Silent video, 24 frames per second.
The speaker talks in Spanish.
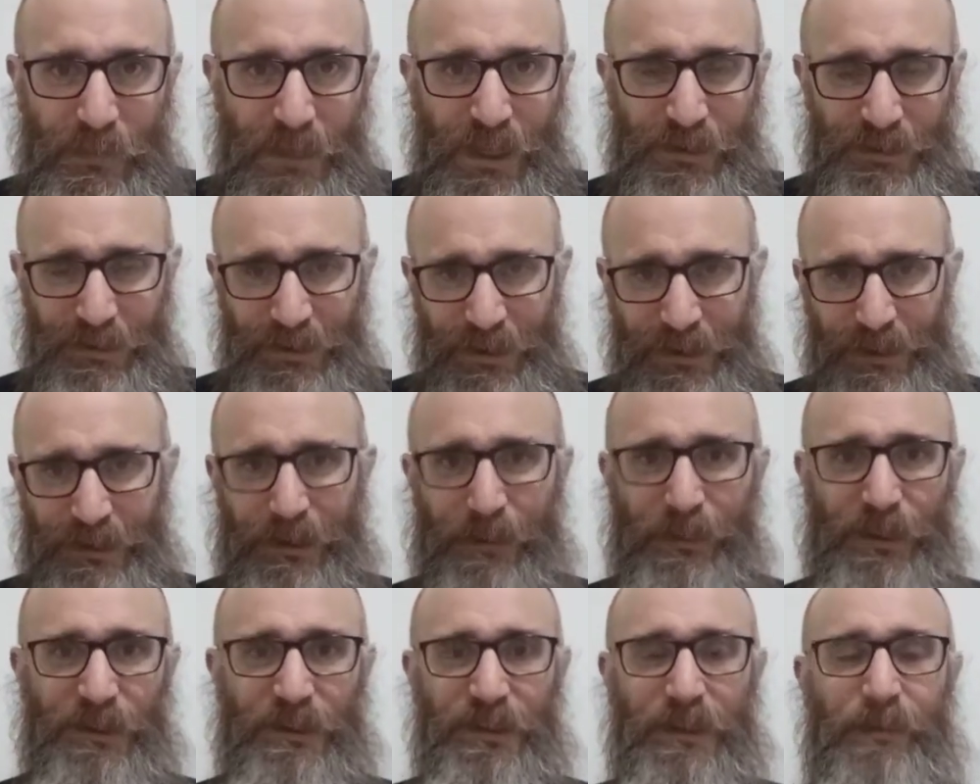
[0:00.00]
si de esa
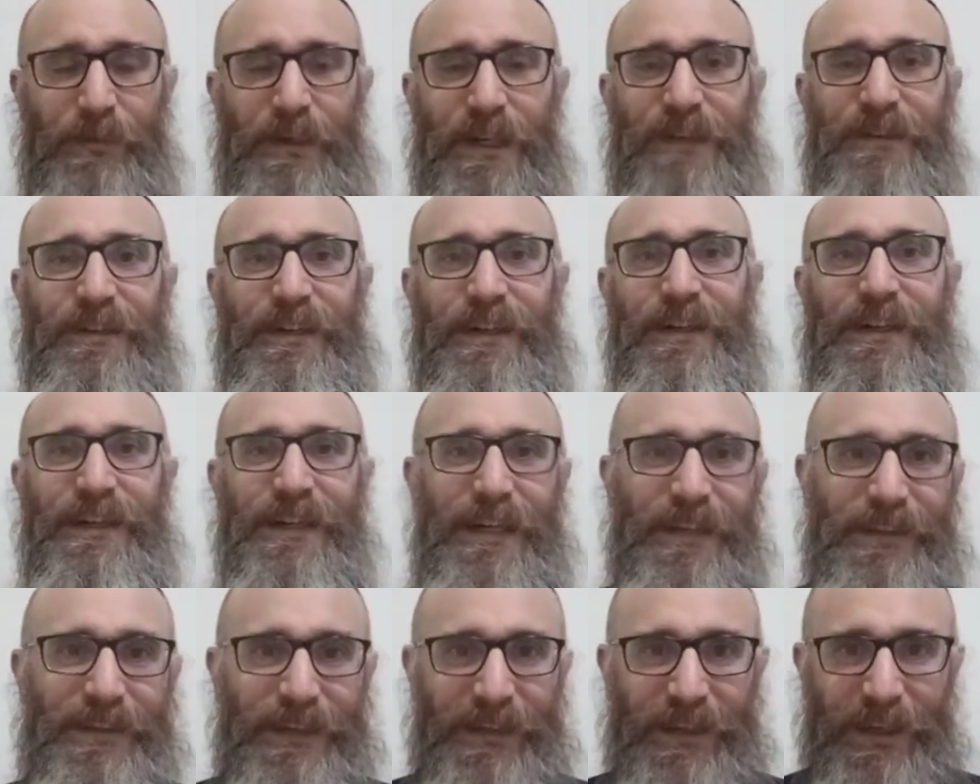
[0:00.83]
persona van a salir
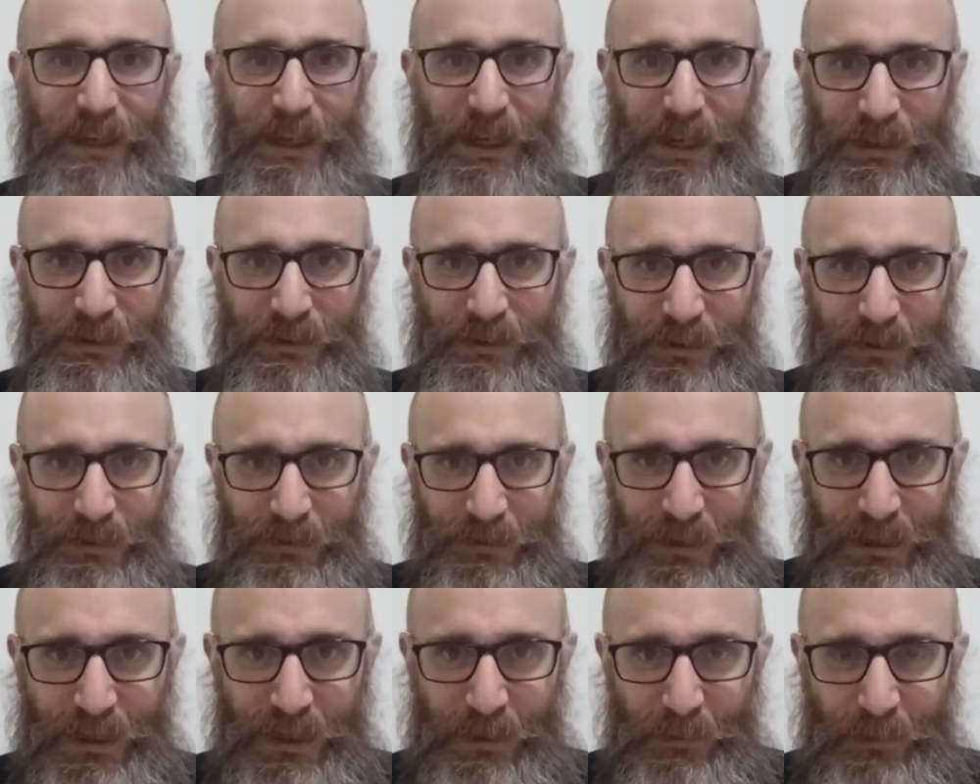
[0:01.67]
grandes
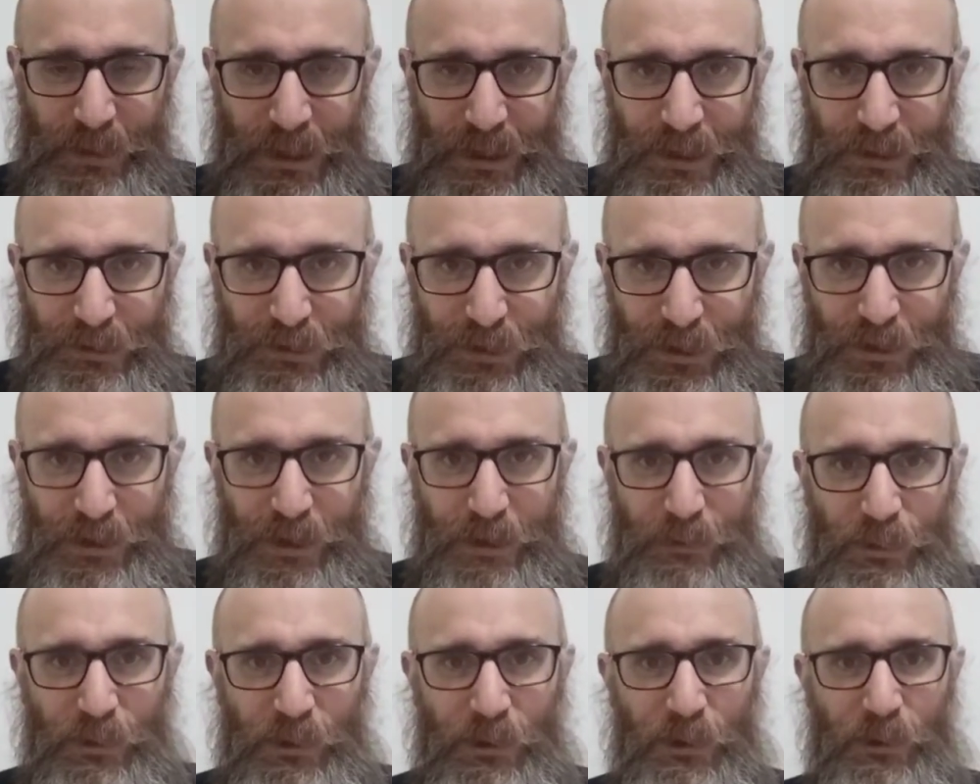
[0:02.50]
gigantes para la historia
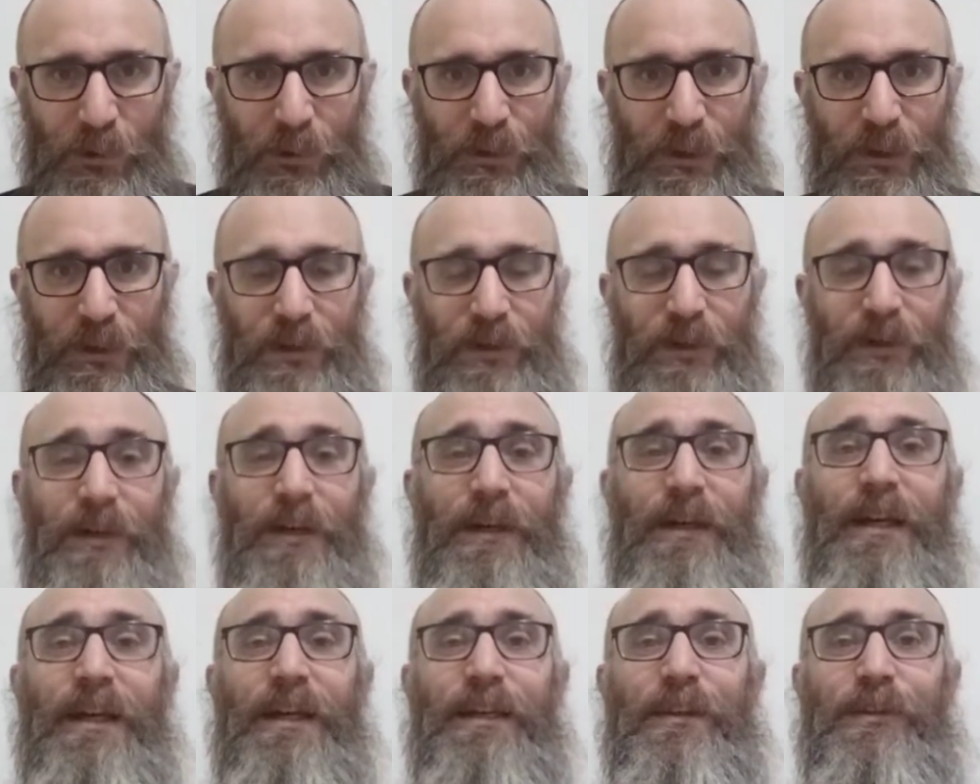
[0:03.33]
del pueblo judío,
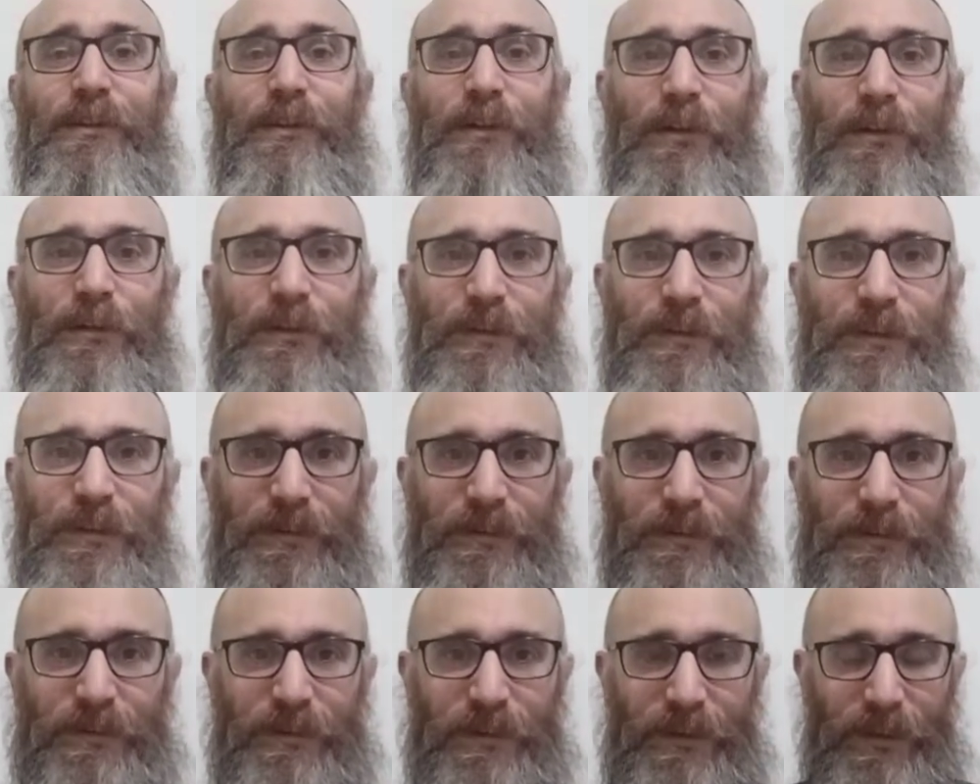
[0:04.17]

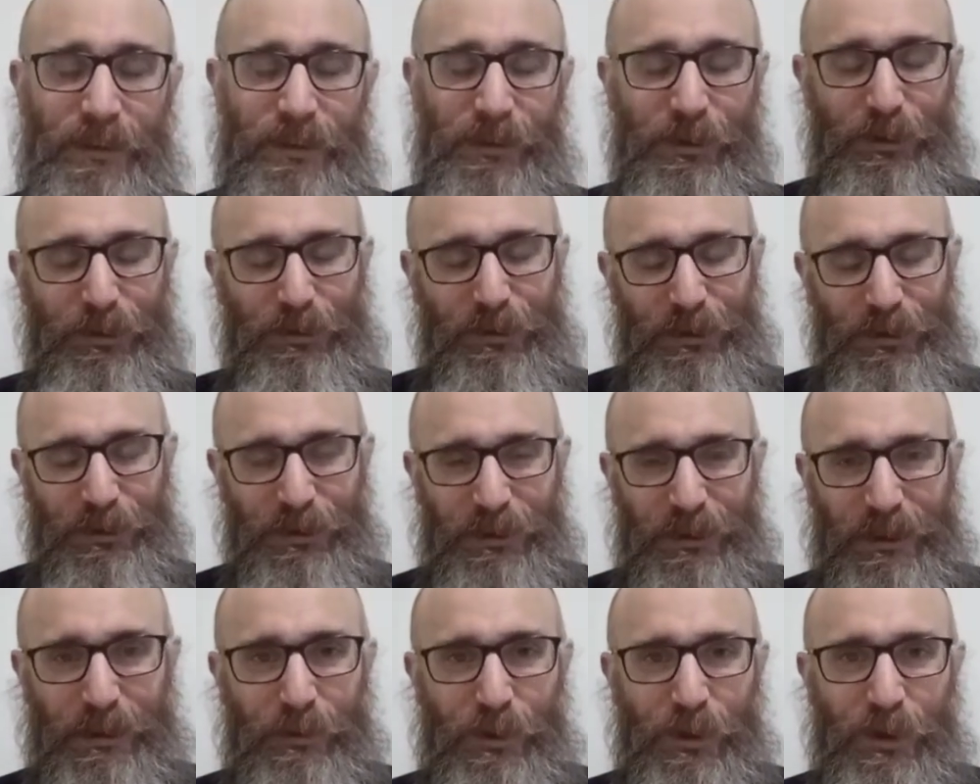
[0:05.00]
entonces
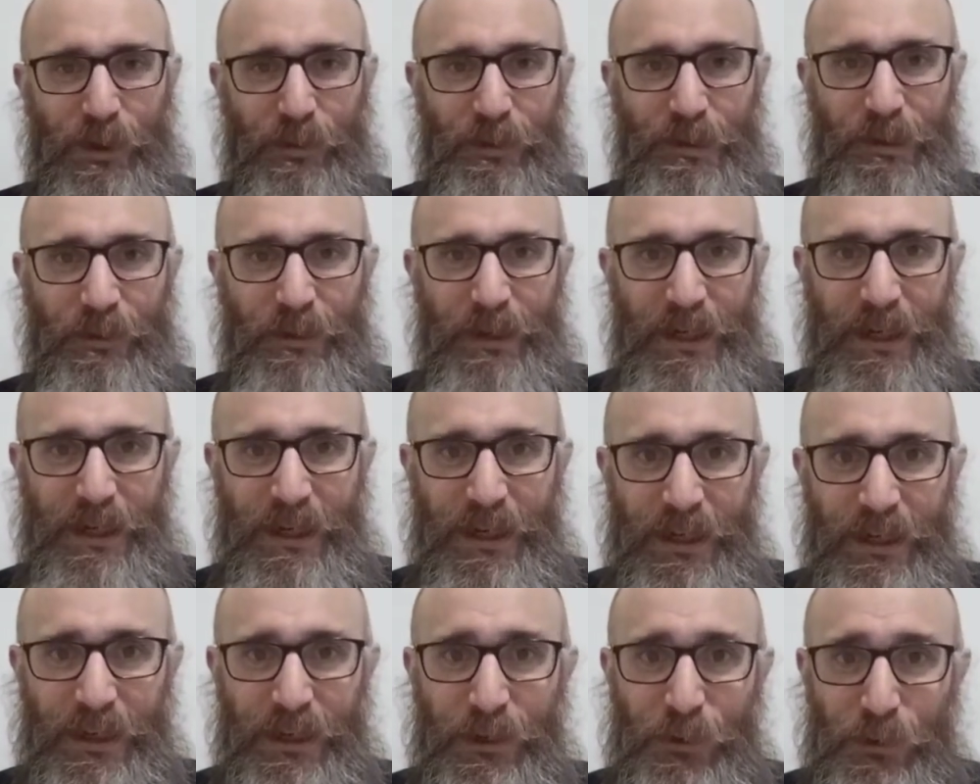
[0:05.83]
nosotros tenemos que observar a
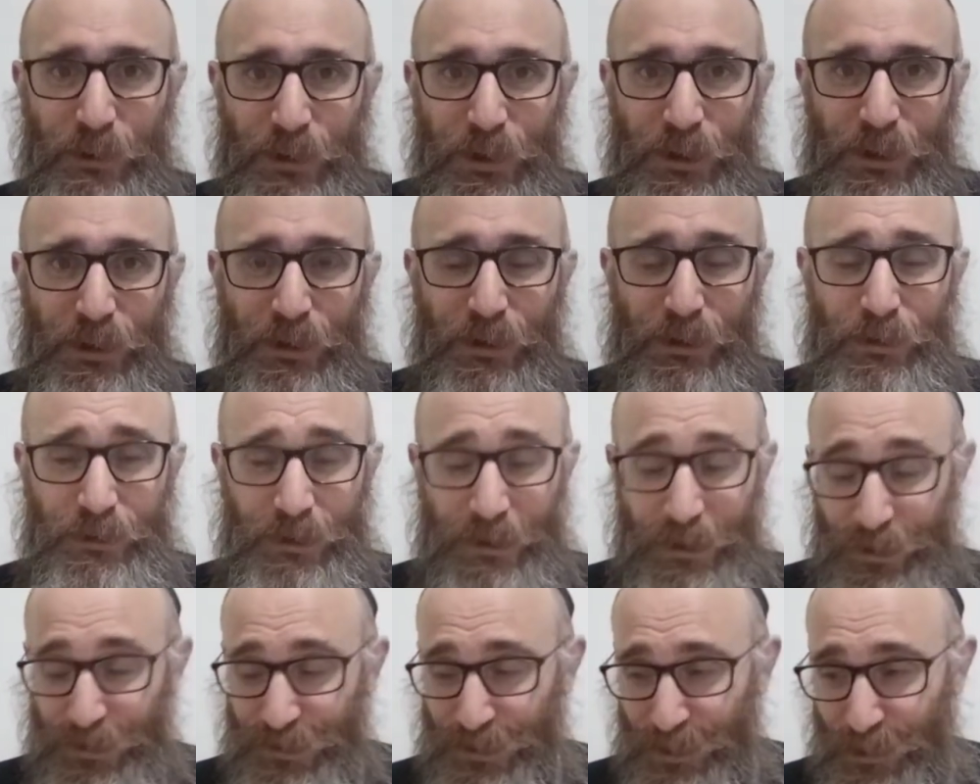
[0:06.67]
cada uno
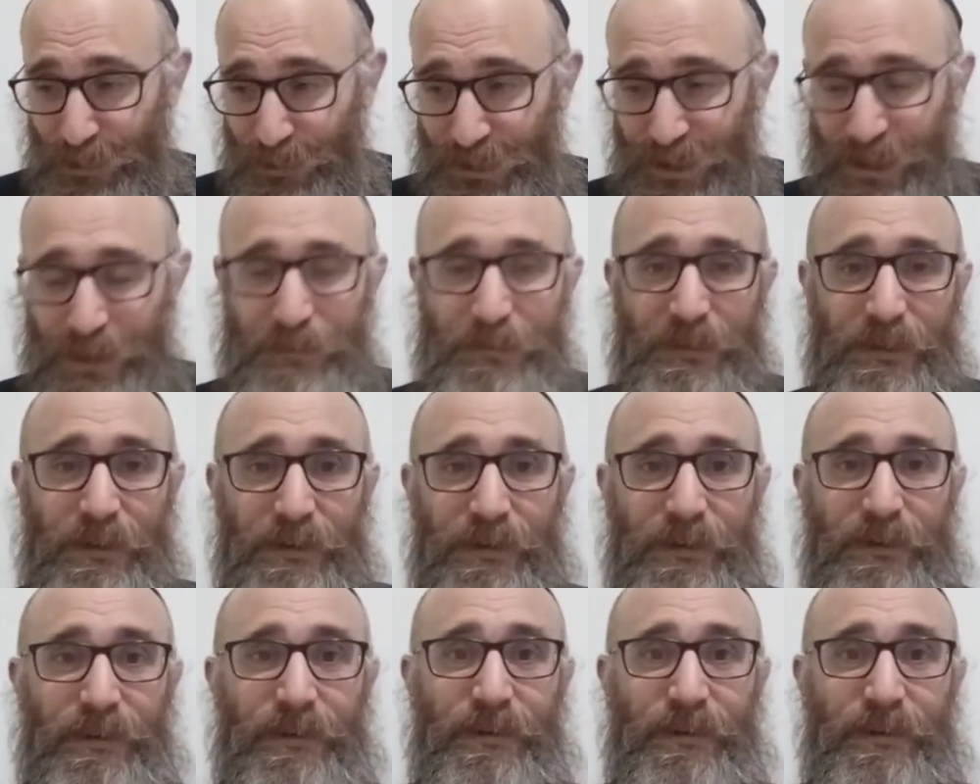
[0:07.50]
de los Yehudim